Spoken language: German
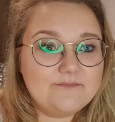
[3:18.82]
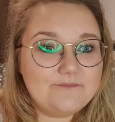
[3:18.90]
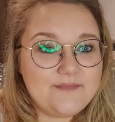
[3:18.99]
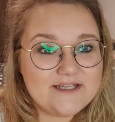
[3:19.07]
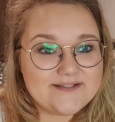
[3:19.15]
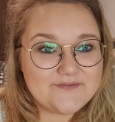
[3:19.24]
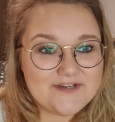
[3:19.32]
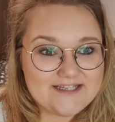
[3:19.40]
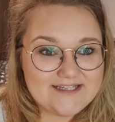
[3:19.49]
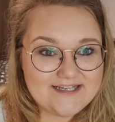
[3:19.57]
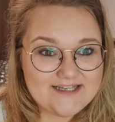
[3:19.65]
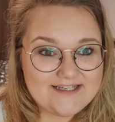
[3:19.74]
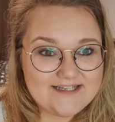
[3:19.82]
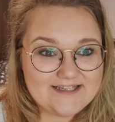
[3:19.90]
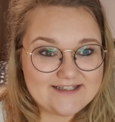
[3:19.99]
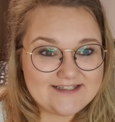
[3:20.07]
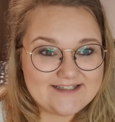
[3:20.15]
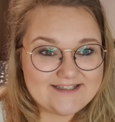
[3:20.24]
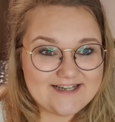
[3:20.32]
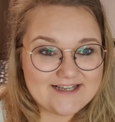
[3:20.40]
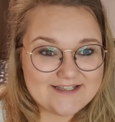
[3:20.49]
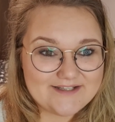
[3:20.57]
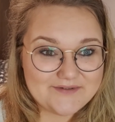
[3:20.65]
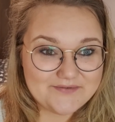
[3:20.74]
mir ist wichtig,
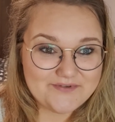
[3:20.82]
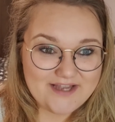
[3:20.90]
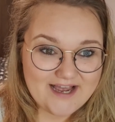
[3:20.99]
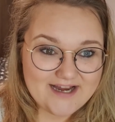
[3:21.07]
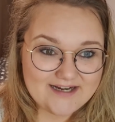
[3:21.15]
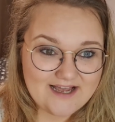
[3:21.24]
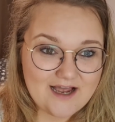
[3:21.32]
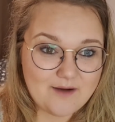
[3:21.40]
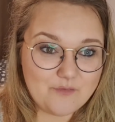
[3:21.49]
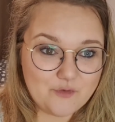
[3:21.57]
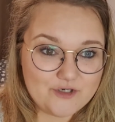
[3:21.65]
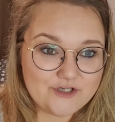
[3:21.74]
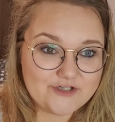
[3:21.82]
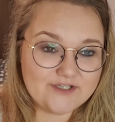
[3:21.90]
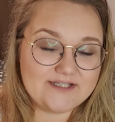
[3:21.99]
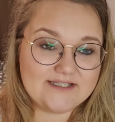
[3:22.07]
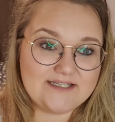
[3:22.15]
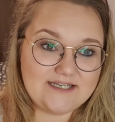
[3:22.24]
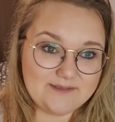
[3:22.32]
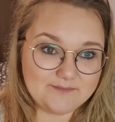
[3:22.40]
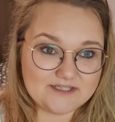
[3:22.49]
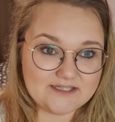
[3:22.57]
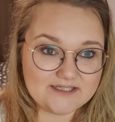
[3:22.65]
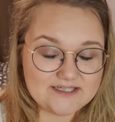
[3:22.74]
dass wir ein harmonisches
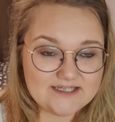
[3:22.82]
Team sind.